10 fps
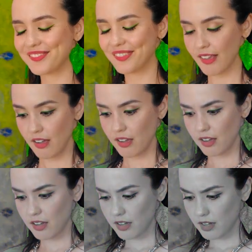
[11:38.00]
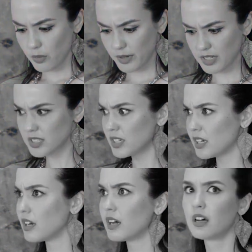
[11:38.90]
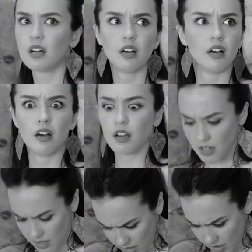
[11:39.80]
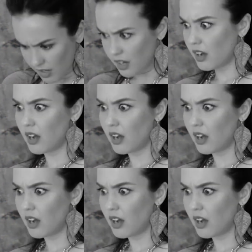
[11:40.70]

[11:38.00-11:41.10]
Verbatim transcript: Gì vậy? Màu xanh biến đâu hết rồi? Mắt mình